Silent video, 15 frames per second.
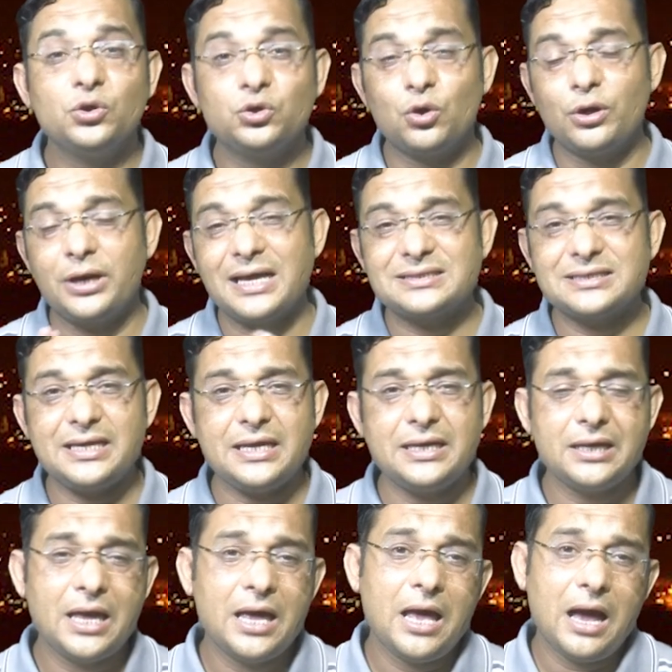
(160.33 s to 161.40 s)
तो
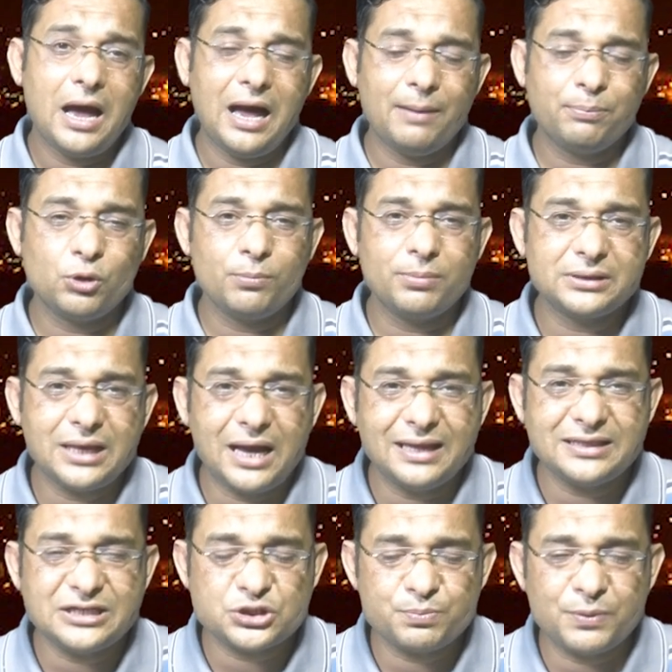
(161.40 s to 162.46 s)
नाजरीन आपको बता
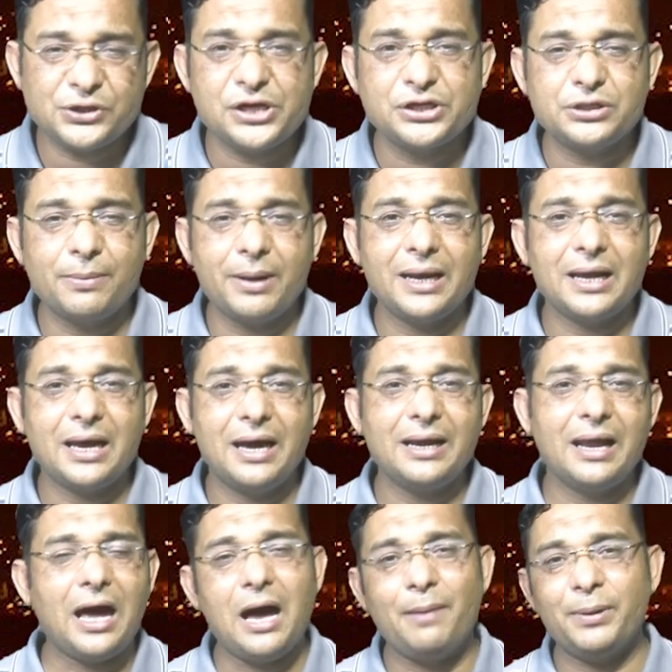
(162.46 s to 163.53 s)
दें स्पेशली जमाल खान
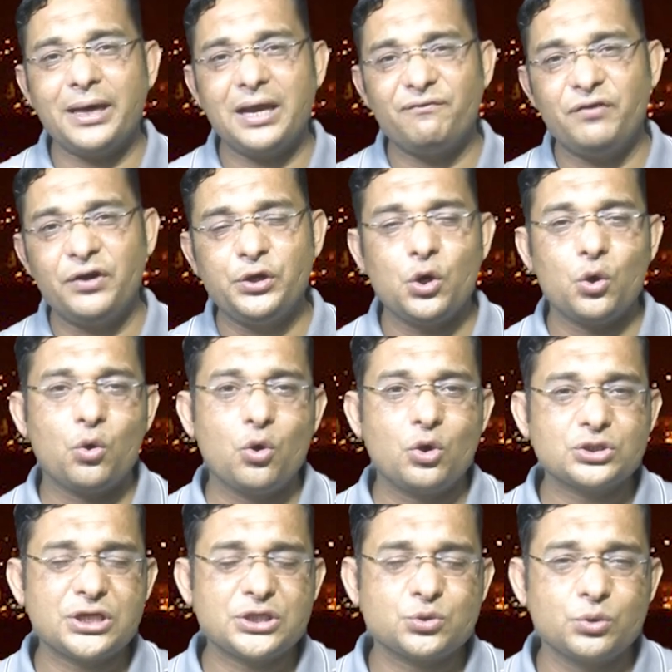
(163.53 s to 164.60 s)
आप अगर वीडियो
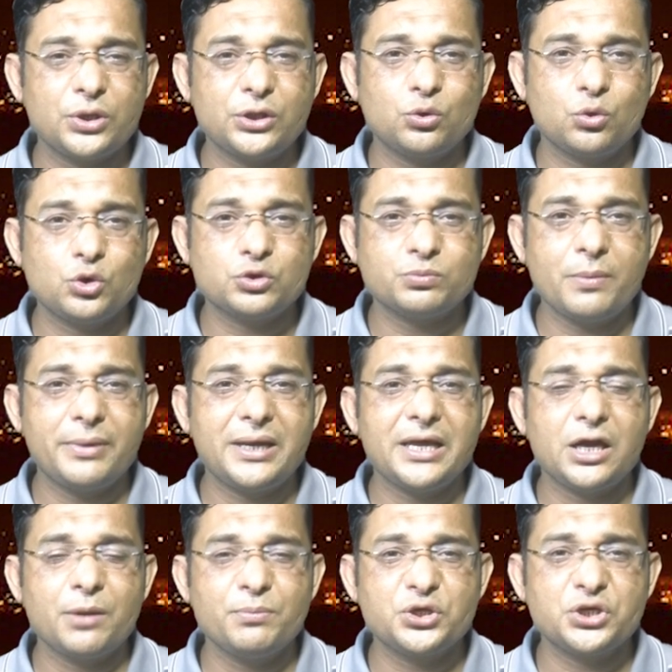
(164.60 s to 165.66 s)
गौर से सुने तो उसमें मैंने
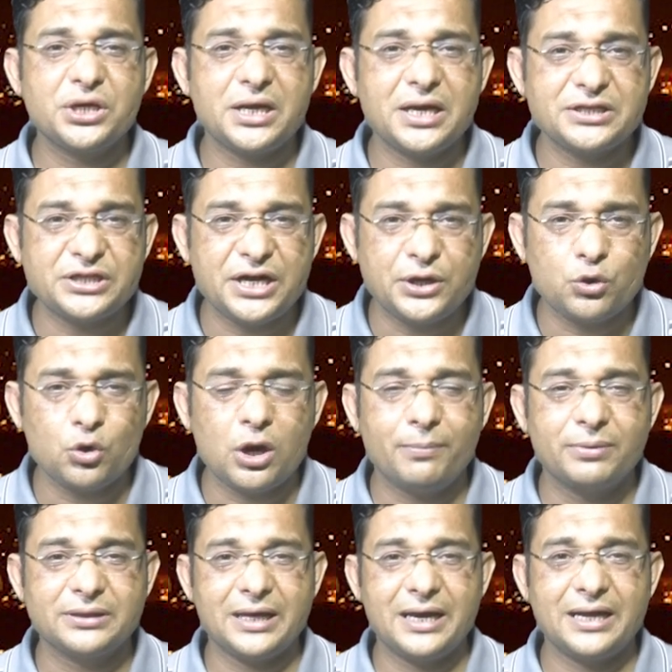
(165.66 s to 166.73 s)
कमीशन एजेंटों का
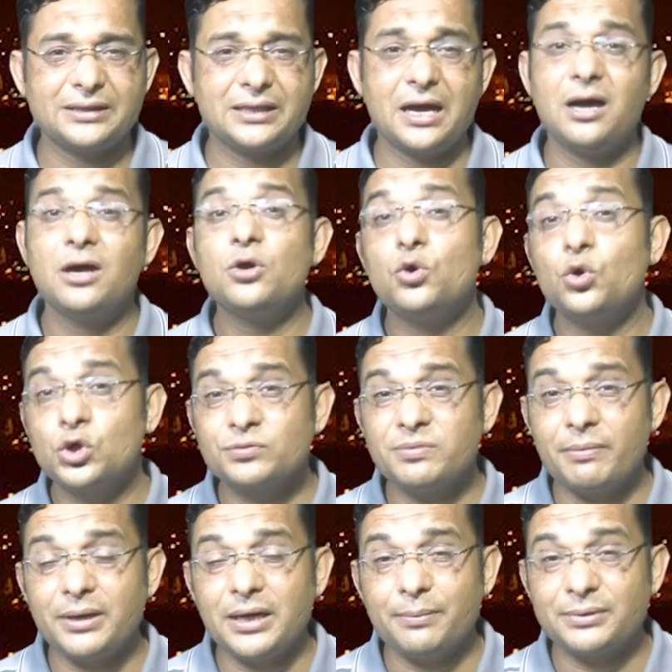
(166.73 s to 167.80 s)
बताया था
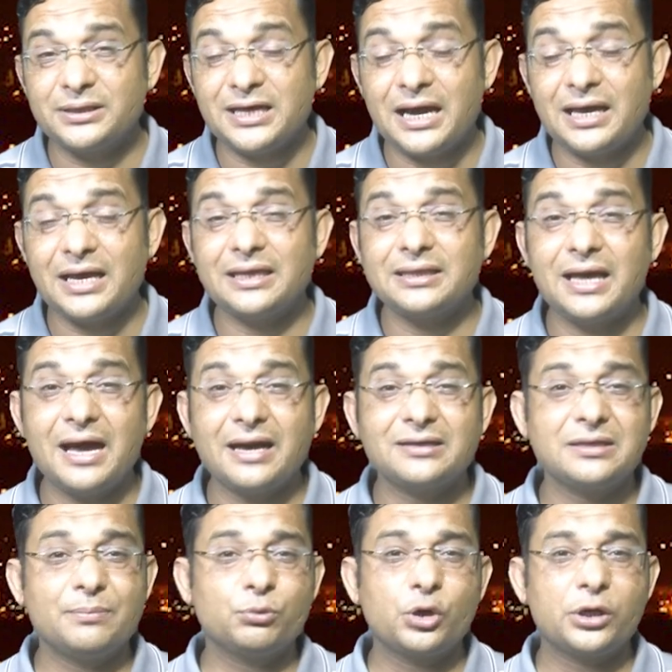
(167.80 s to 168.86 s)
उसमें मैंने बताया था कि
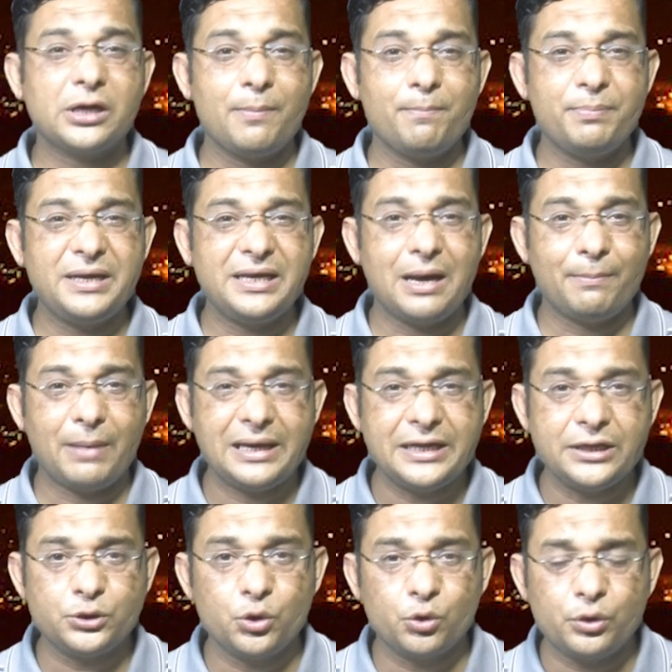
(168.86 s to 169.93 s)
जब कोई कंपनी का
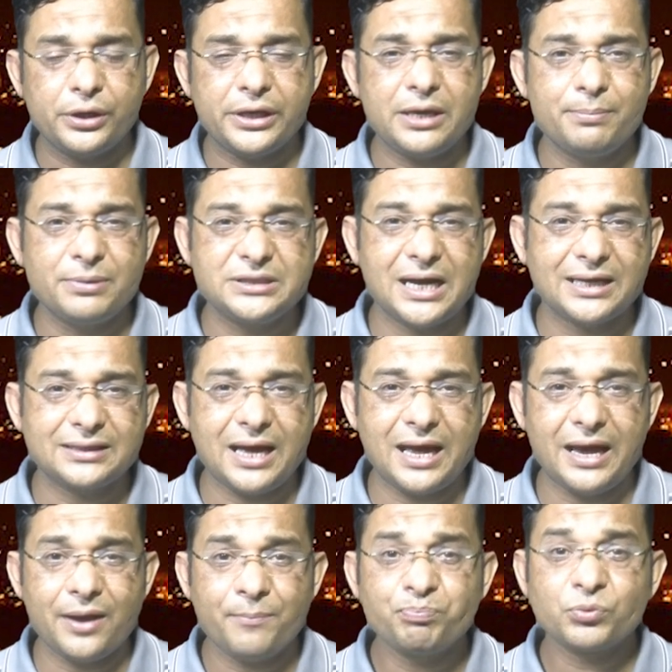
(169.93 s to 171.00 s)
मालिक डुगडुगी बजाता
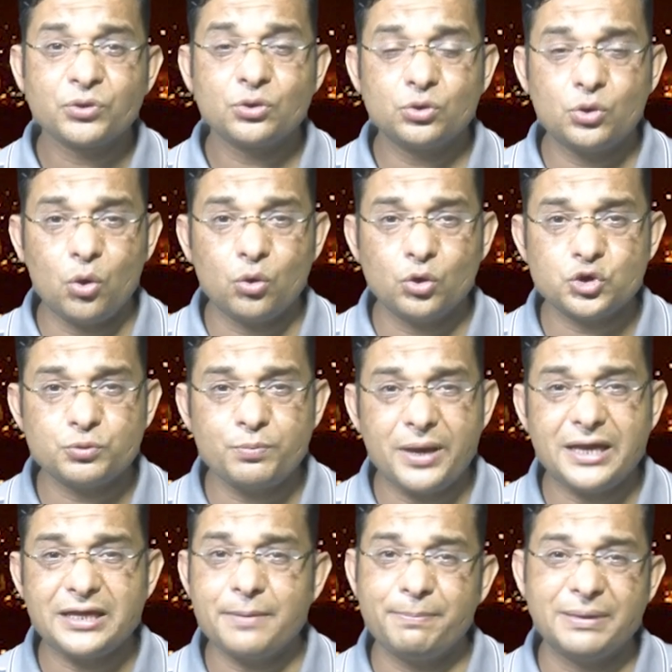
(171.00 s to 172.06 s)
है तो
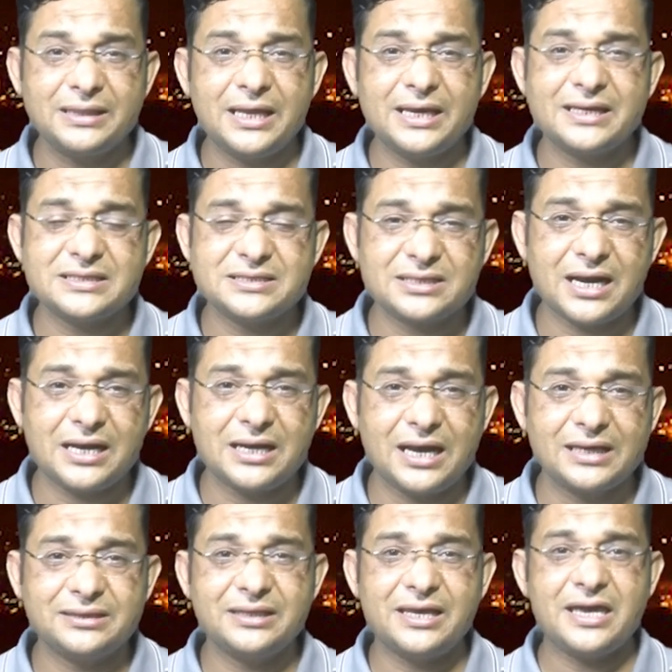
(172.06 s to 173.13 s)
उसमें ये बंदर किस तरह
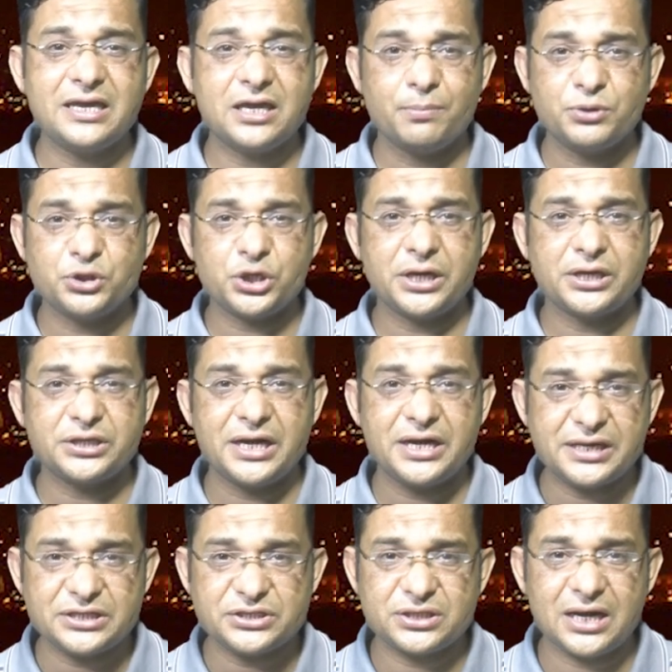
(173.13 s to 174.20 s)
नाचते हैं ये कमीशन
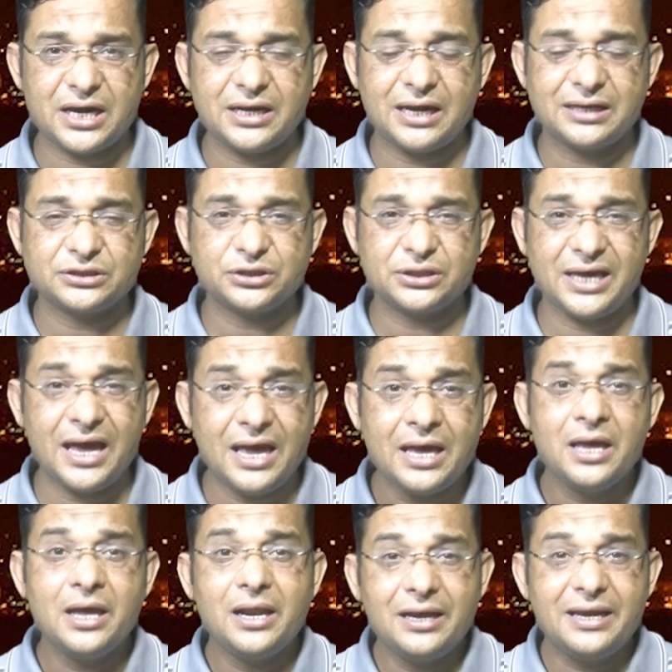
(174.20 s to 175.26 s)
एजेंट किस तरह नाचते हैं
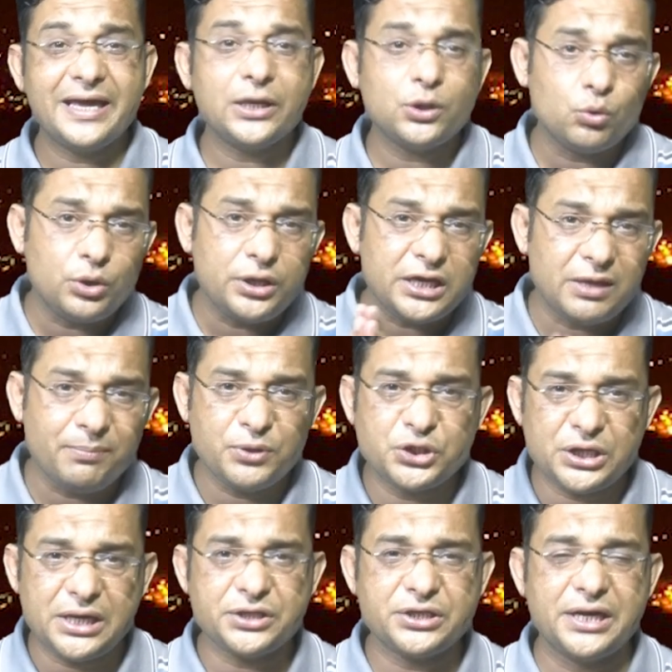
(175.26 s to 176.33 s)
लेकिन उन्हीं
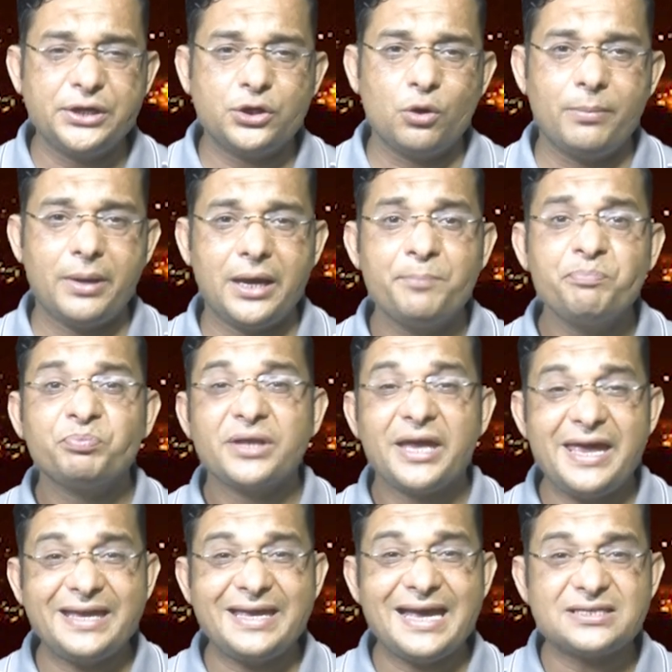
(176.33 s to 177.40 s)
कमीशन एजेंटों में
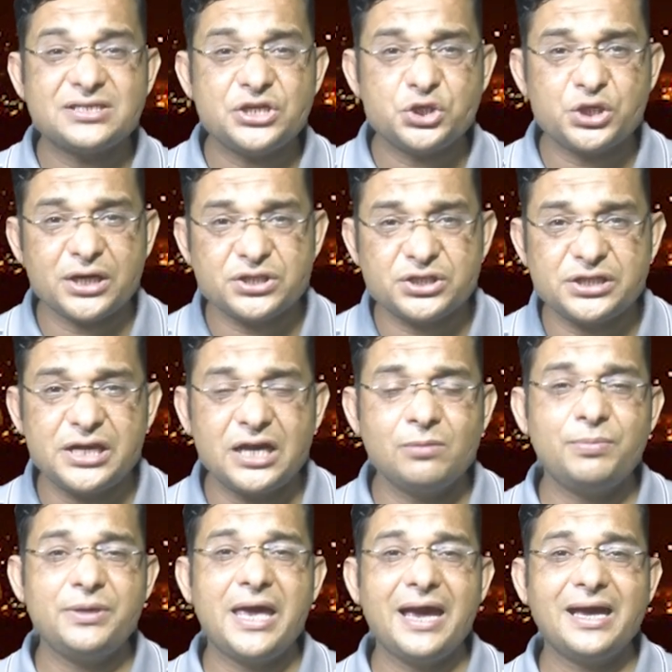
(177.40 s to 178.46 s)
एक ऐसी शख्सियत
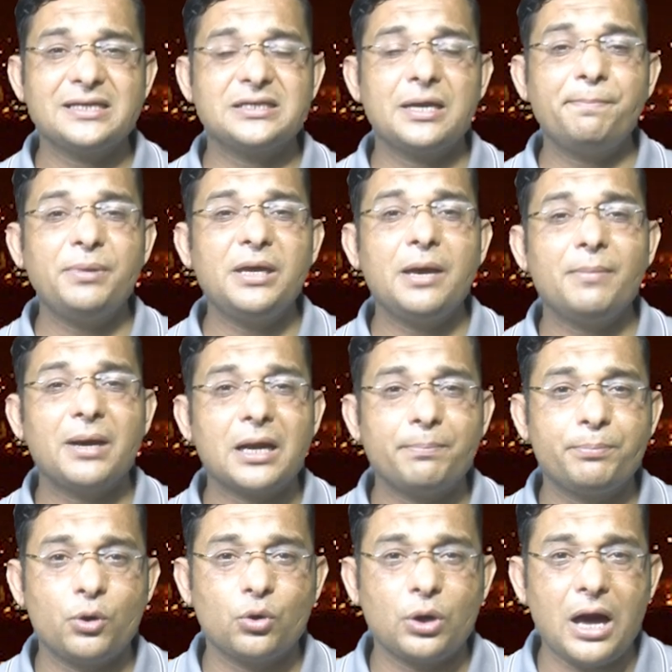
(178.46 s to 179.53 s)
भी है कि जब भी हमारा
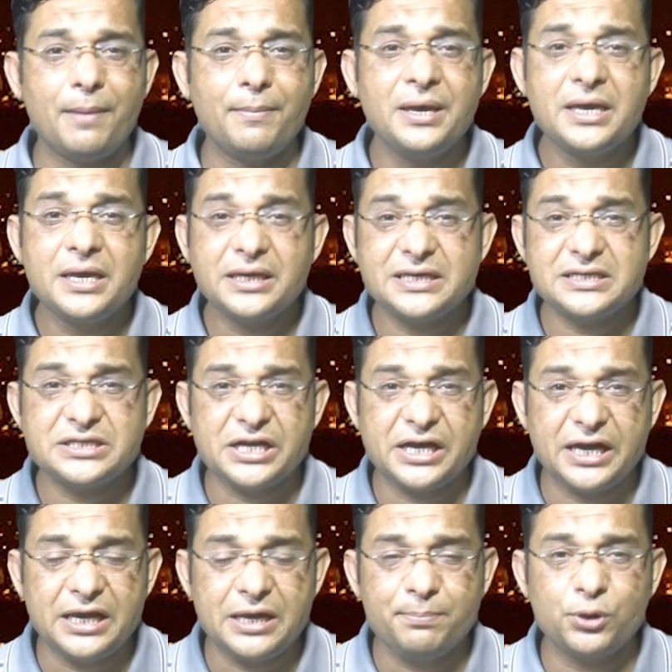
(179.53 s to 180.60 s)
प्रोग्राम किसी
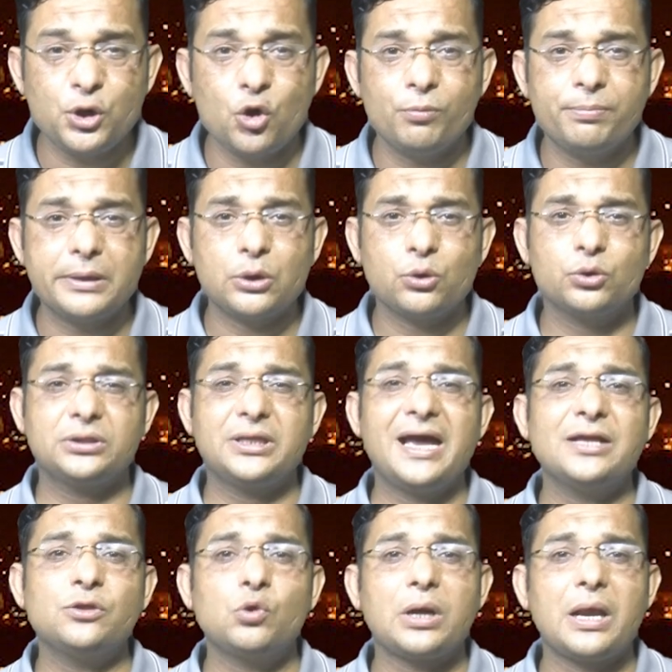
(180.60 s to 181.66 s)
गरीब के ऊपर होता
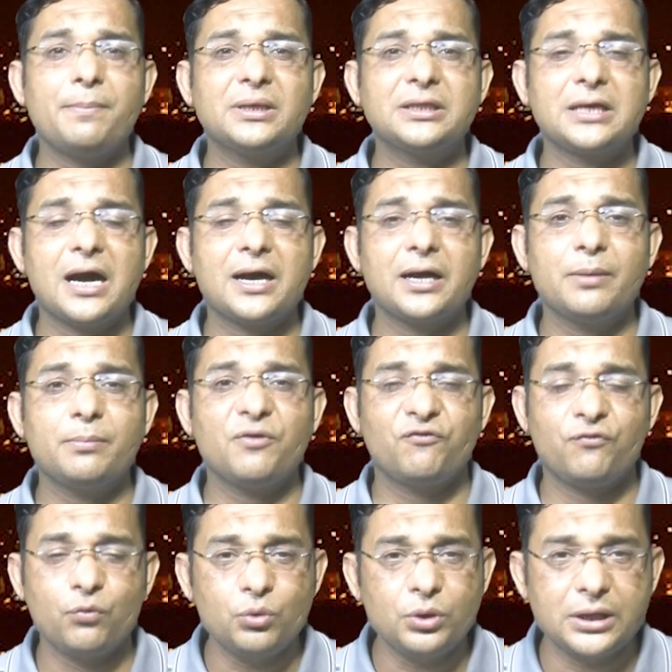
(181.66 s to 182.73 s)
है तो रहमत काकड़ हमें
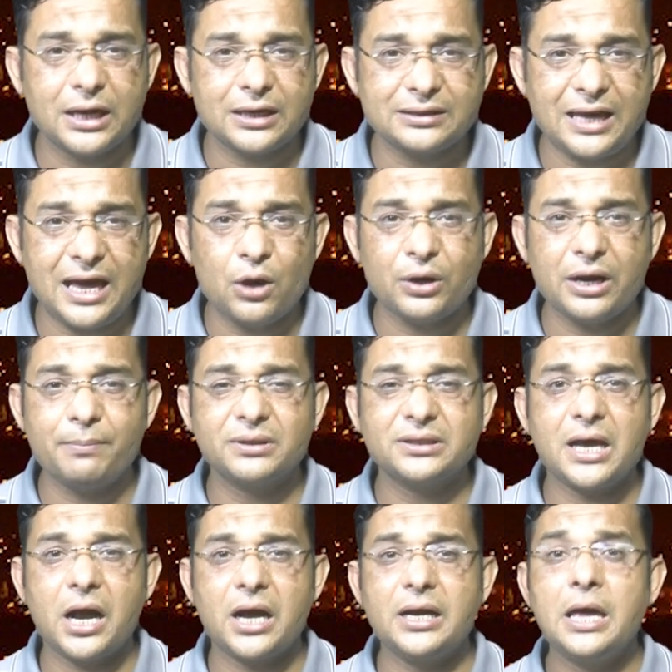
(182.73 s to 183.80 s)
फ़ोन करता है और रहमत
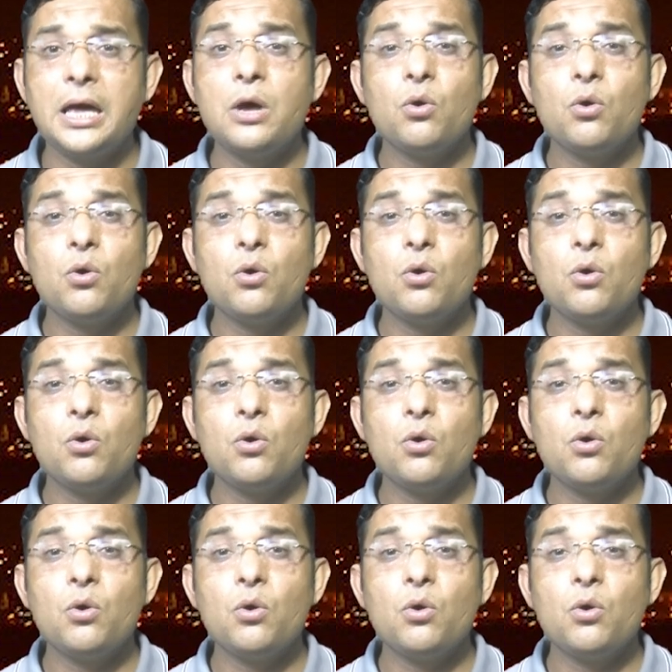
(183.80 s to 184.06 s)
काकड़